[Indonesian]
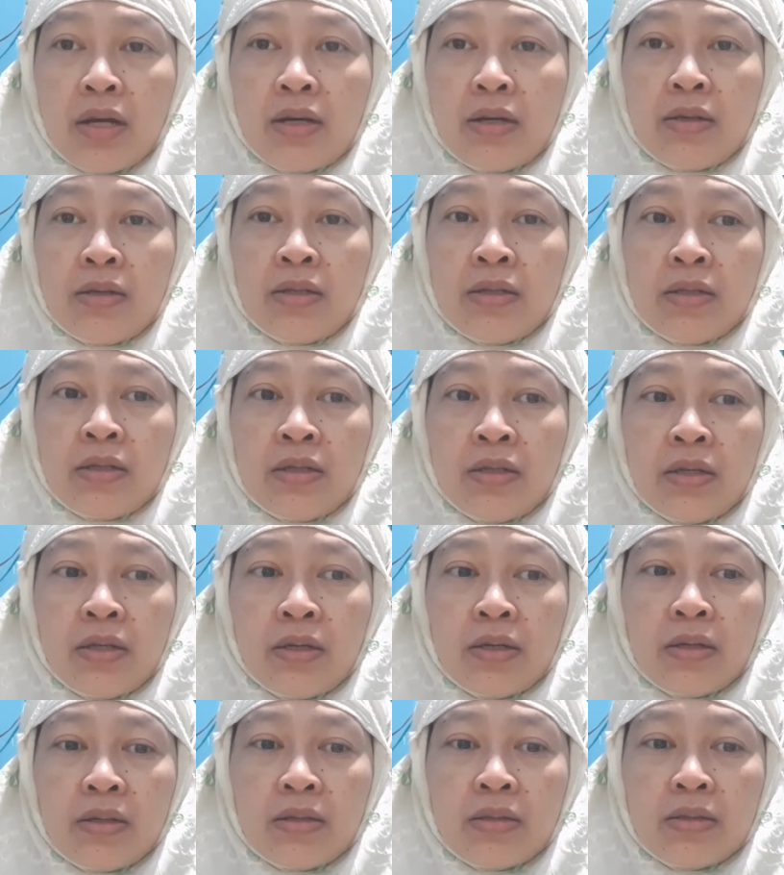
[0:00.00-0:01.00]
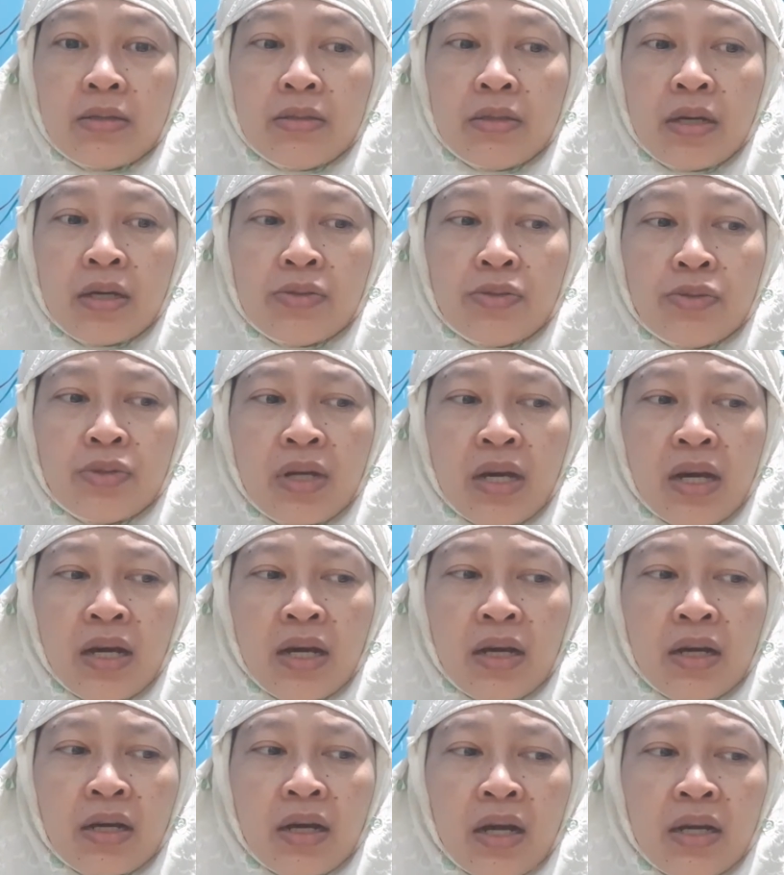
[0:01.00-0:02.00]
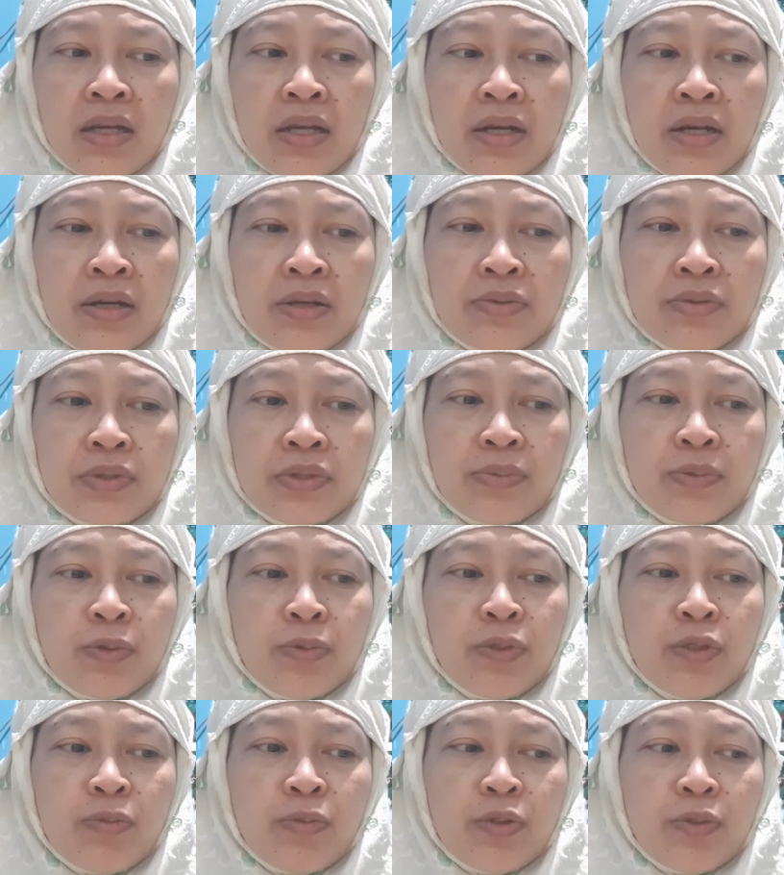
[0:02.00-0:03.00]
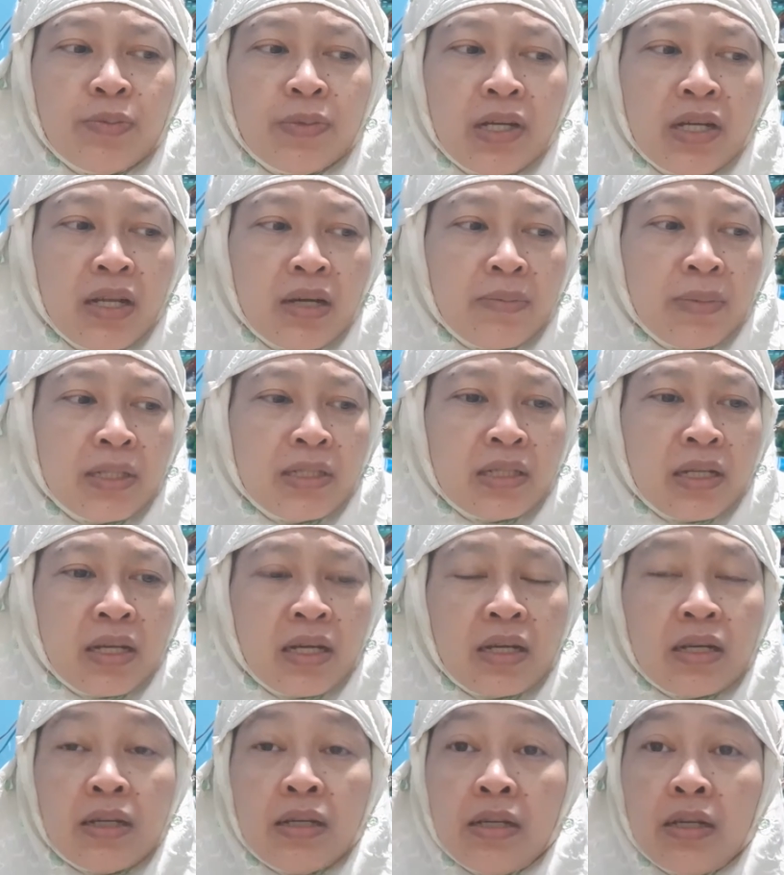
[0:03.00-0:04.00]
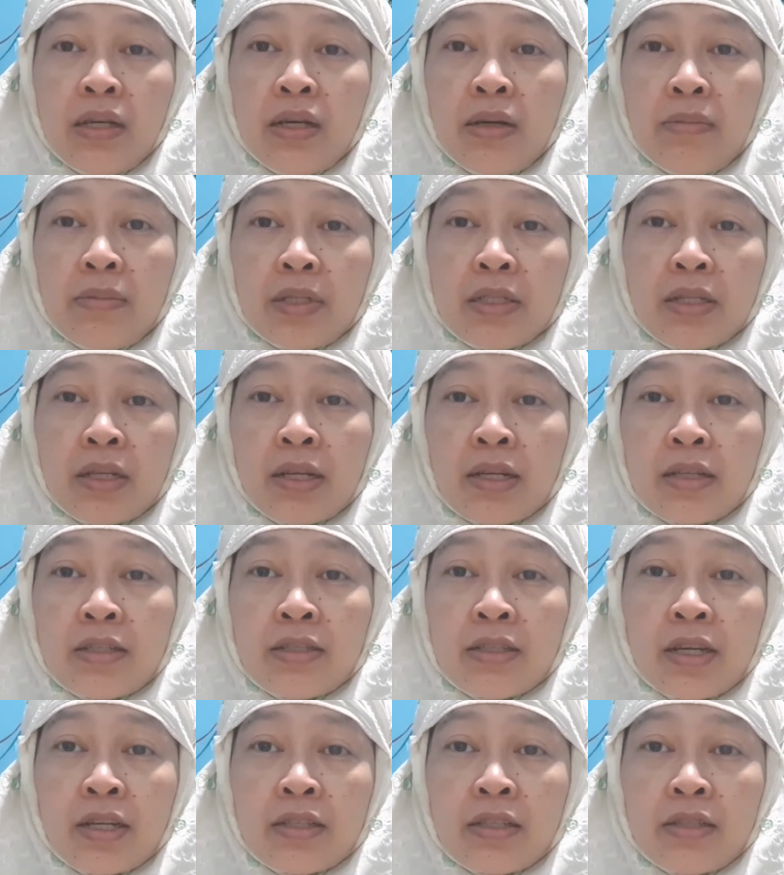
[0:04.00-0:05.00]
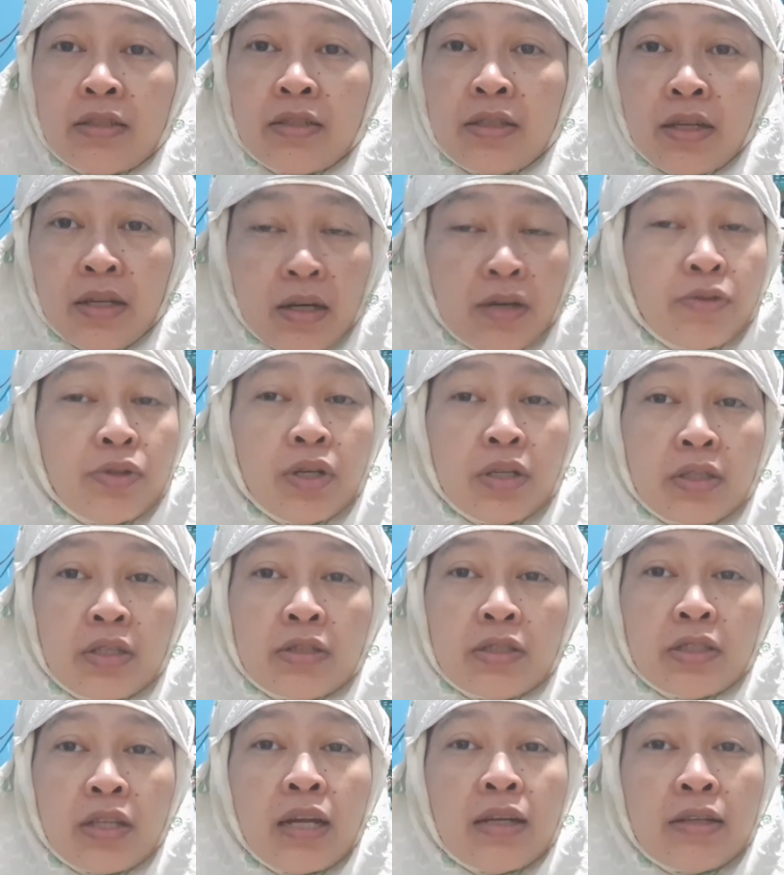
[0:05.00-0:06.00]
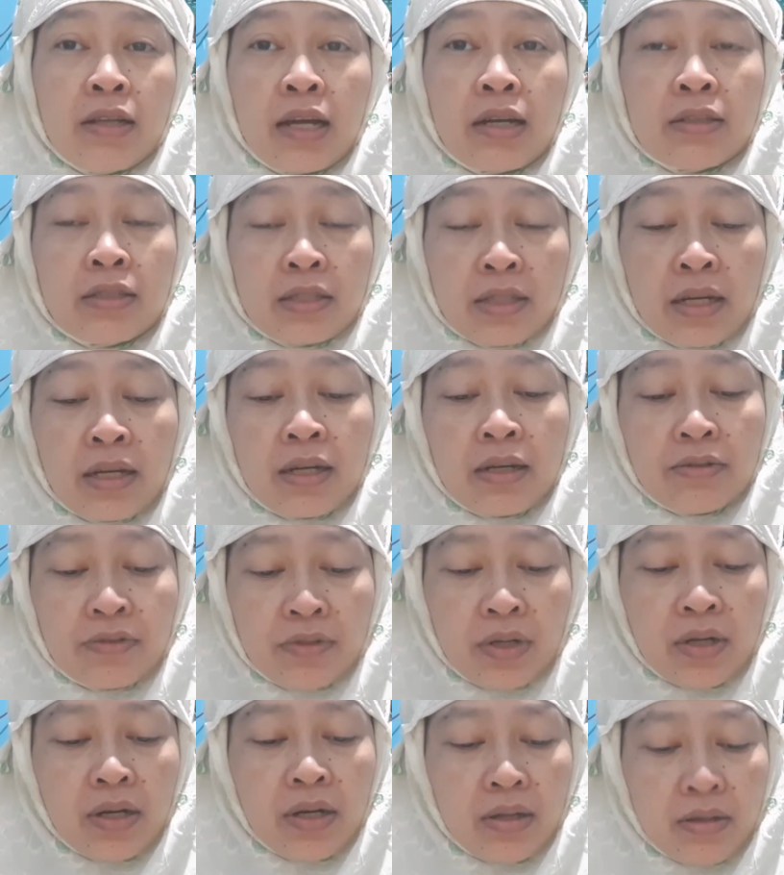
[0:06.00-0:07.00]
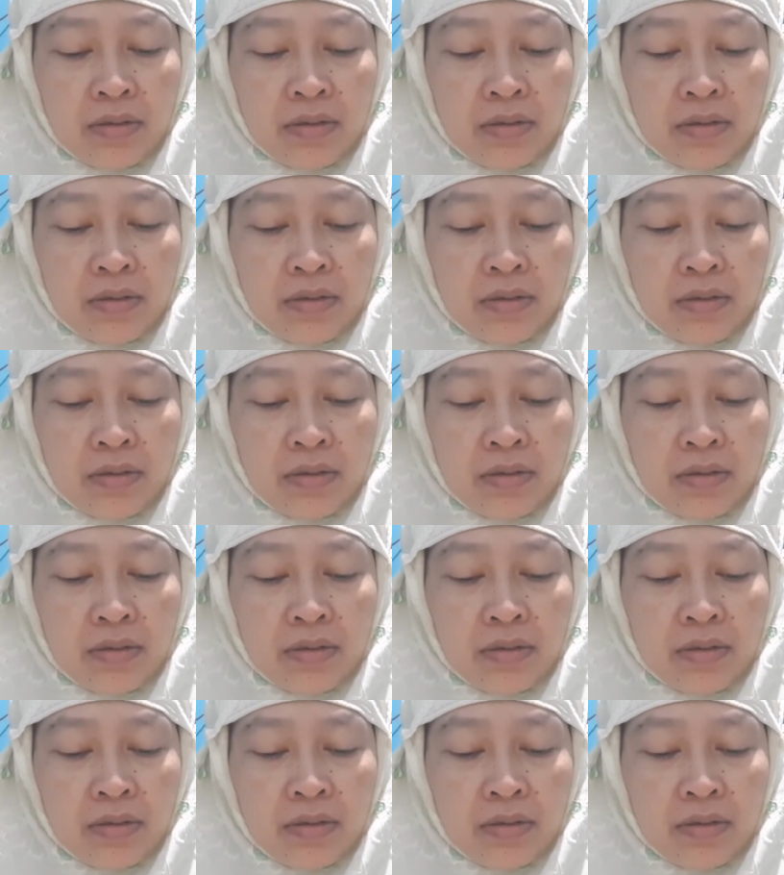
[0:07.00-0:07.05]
Uh, ya sudah kayak yang sebelum-sebelumnya lah masalah masalah kesehatan ya udah standar sekarang udah